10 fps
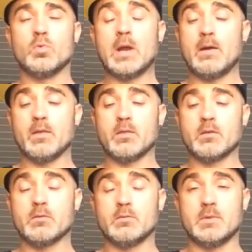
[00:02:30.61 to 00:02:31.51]
Una vez
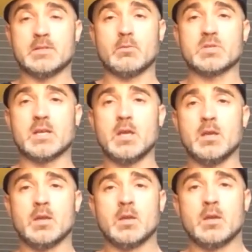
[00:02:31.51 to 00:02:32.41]
estemos
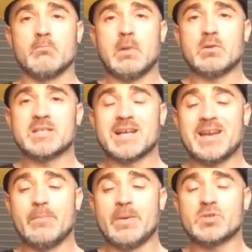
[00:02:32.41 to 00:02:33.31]
aquí, vamos a
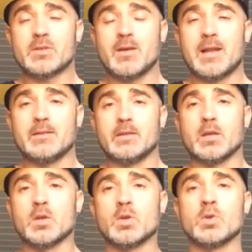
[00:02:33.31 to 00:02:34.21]
sacar el pecho hacia adelante.